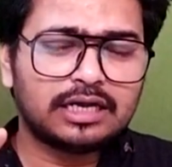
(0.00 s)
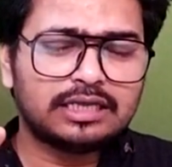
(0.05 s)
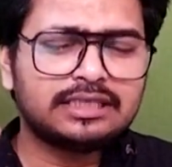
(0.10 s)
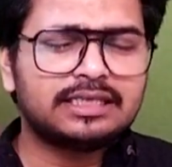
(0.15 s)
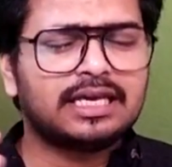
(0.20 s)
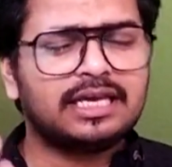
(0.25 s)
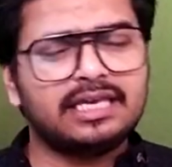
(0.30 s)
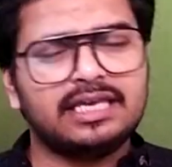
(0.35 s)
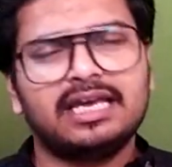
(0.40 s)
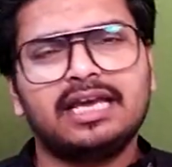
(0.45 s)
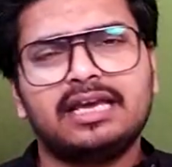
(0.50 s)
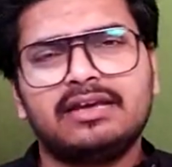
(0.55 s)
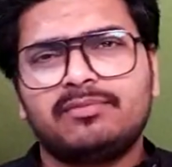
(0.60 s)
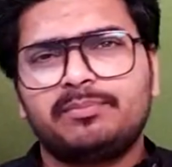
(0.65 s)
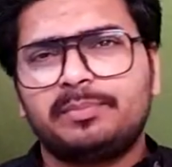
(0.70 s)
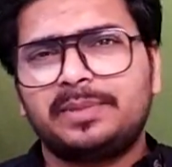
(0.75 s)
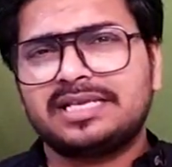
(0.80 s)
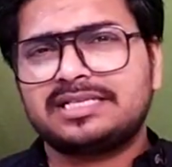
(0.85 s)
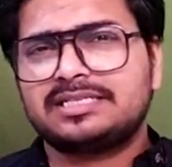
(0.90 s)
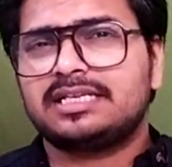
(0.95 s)
यही है
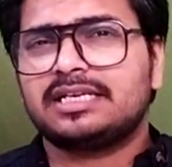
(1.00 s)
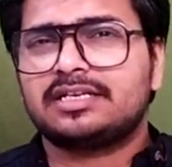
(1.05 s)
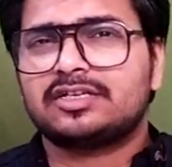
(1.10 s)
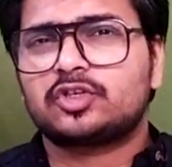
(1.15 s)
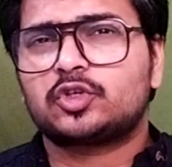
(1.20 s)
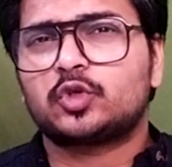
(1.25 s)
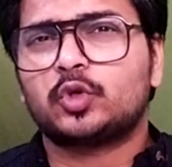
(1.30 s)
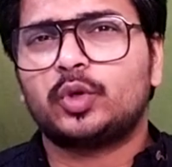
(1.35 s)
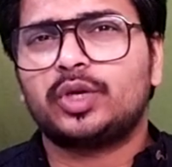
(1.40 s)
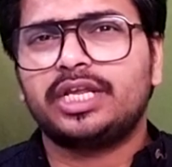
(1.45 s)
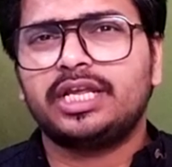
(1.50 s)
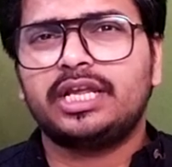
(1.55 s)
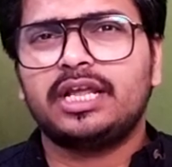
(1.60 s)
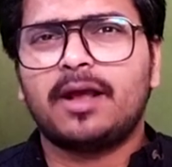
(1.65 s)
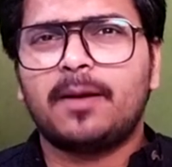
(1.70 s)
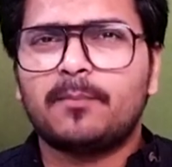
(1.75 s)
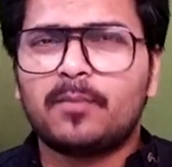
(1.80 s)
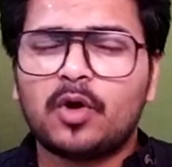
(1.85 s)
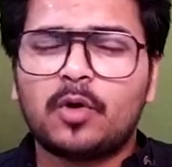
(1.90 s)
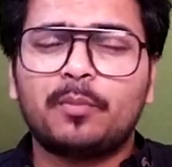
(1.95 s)
बेसिक स्टोरी
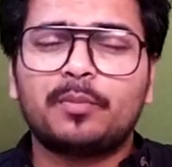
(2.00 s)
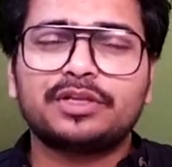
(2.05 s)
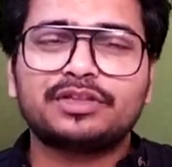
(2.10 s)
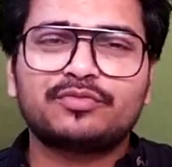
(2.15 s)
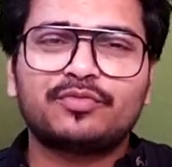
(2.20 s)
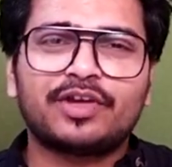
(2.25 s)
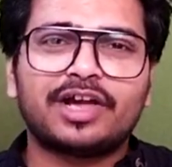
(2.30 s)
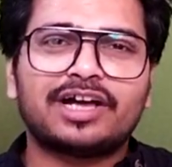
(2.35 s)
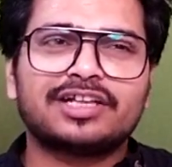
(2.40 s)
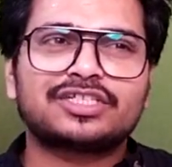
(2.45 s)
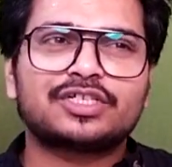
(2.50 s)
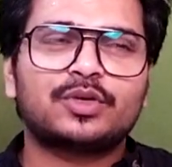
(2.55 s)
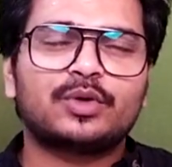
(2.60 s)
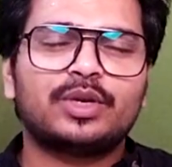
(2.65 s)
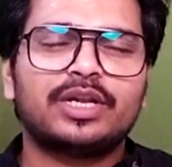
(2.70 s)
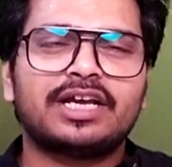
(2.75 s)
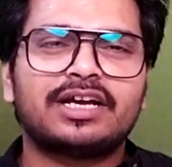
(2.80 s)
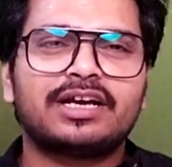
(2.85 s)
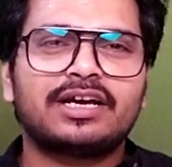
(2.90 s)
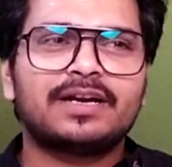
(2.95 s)
मोहम्मद फ़ियाज को
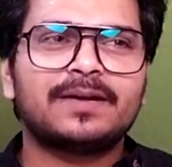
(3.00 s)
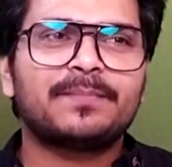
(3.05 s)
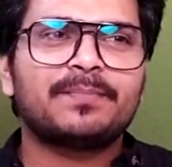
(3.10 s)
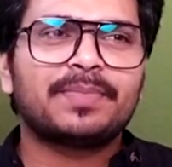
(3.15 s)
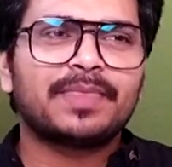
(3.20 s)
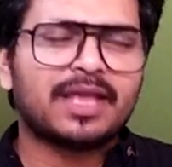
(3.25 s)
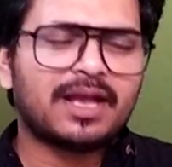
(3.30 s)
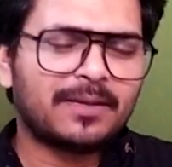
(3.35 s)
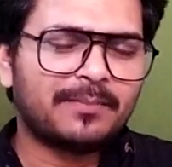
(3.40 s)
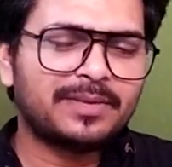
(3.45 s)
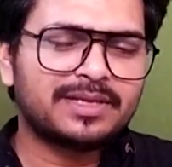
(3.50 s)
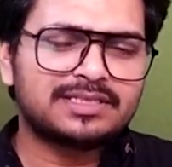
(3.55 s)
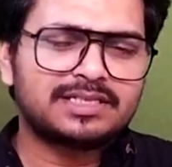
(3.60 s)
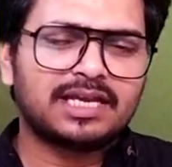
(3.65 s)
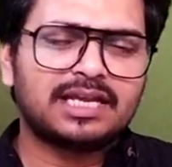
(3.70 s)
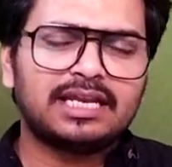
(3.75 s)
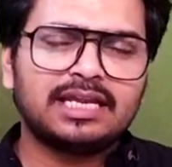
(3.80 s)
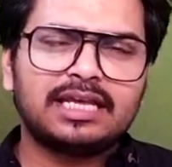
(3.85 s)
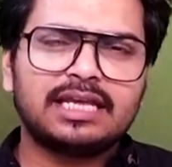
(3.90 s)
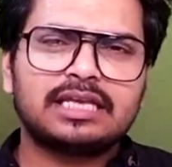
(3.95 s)
लेकर
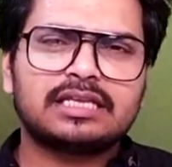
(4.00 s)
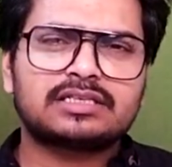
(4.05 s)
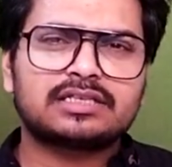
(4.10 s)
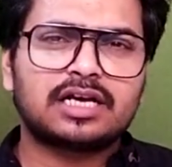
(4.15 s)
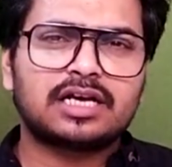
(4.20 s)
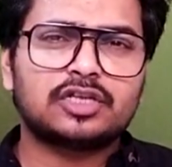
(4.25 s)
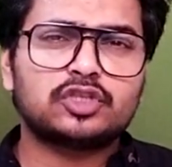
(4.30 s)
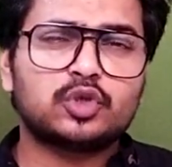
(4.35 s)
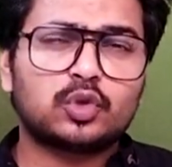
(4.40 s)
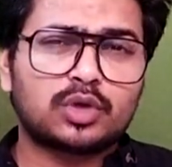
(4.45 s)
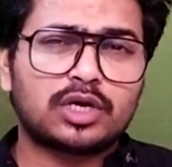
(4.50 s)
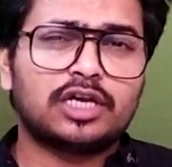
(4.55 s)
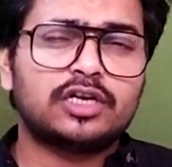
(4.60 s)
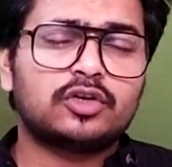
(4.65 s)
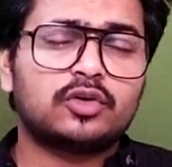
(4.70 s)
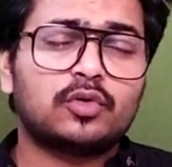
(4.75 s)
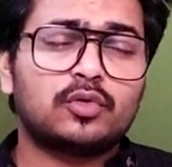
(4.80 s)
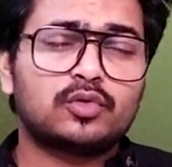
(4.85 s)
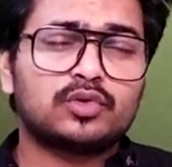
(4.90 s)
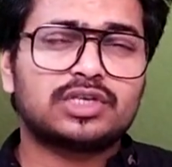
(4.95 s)
बेसिकली इसका जो
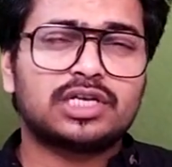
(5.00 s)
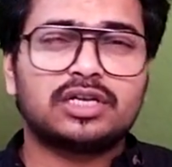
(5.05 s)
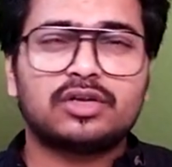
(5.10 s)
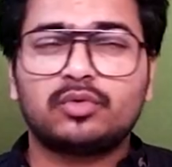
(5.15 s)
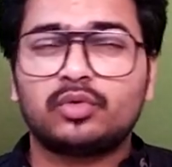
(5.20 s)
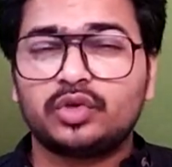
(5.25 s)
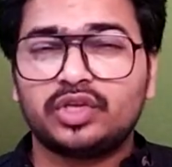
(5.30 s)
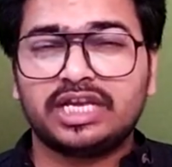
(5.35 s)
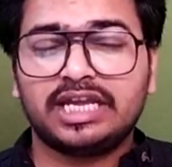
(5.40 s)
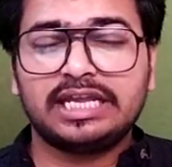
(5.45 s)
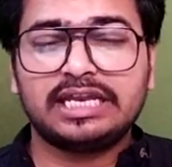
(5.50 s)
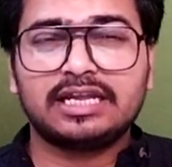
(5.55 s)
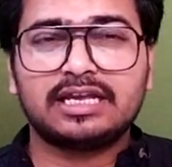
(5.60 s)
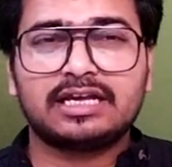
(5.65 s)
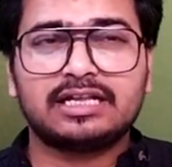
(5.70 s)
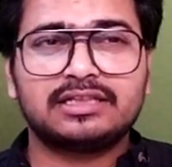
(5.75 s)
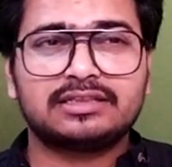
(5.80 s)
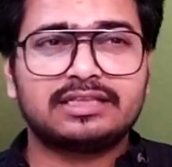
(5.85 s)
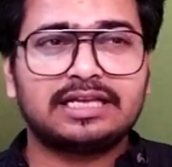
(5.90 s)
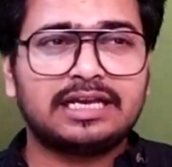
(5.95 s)
कंक्लूज़न है वो यही
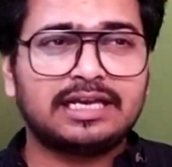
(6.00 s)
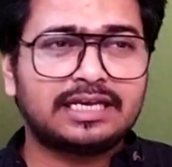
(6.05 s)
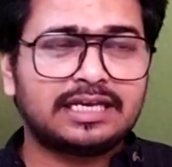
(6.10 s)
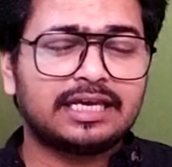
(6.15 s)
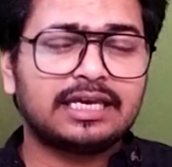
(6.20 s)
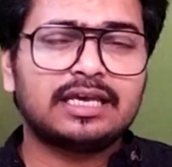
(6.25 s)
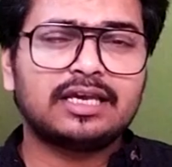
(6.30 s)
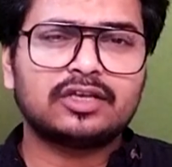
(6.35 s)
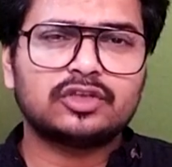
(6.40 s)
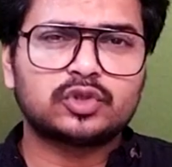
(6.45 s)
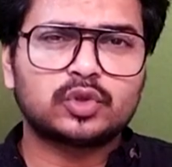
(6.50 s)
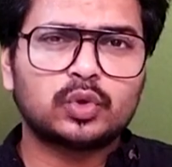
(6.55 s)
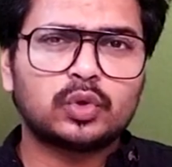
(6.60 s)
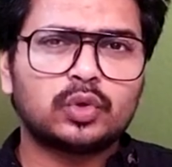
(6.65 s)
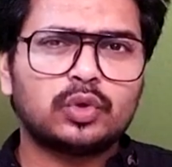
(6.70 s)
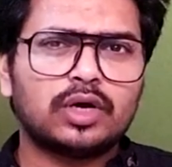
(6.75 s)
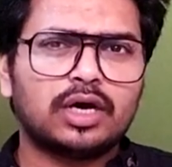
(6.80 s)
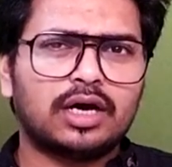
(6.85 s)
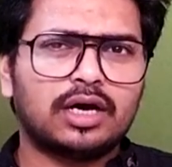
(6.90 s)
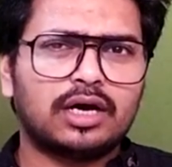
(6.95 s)
निकलता है कि जो
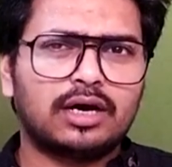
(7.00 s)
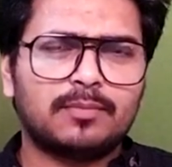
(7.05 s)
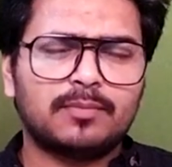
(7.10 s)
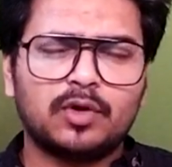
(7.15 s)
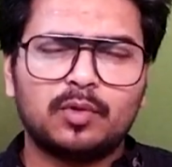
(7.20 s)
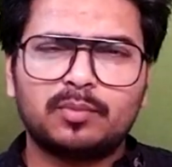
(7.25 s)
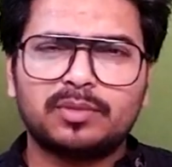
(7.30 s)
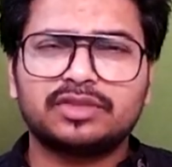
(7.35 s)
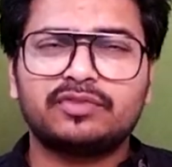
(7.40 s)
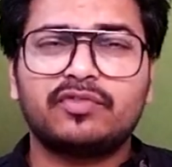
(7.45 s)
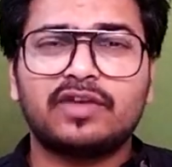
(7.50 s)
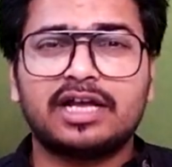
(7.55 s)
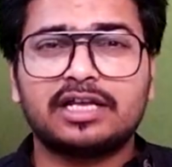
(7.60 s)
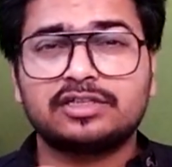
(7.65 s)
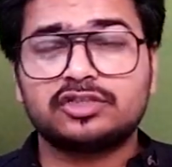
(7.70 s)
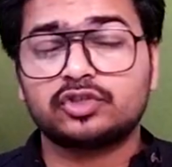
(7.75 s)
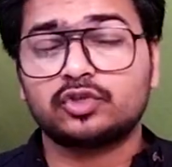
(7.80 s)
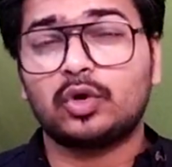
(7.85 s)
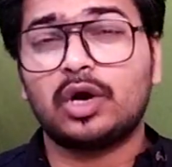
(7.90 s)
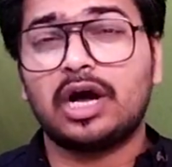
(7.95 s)
मोहम्मद
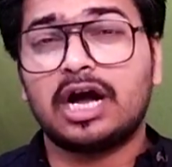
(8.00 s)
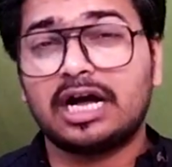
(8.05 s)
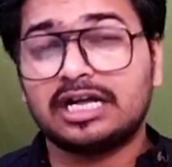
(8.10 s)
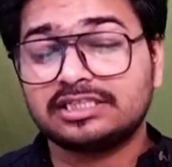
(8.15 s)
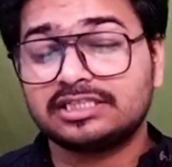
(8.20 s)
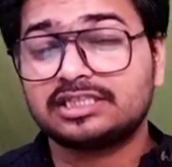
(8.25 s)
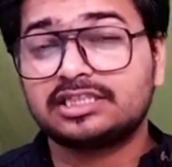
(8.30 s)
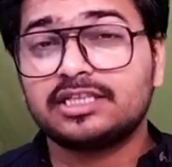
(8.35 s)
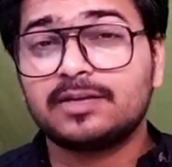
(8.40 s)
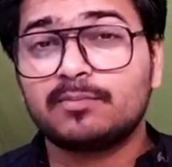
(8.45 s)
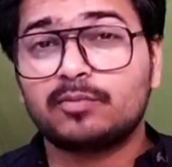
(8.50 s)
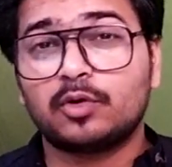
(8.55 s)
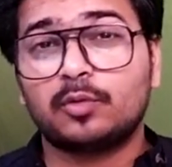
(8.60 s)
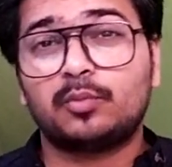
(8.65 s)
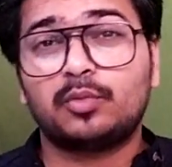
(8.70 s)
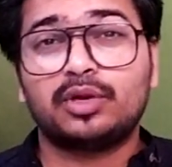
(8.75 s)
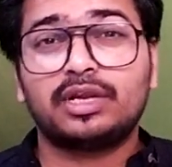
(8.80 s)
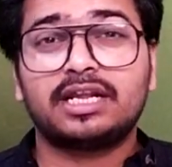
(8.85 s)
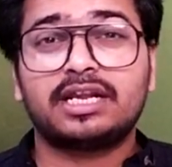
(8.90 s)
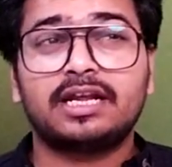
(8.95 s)
फ़ियाज जो आज इतने
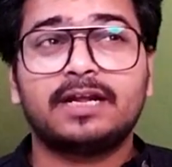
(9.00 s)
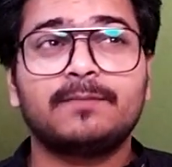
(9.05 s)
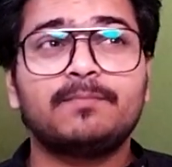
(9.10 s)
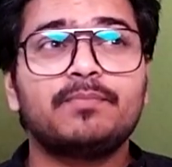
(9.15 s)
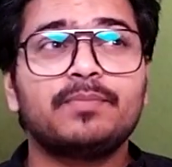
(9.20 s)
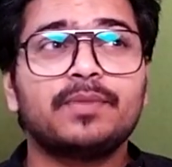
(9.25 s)
पॉपुलर हैं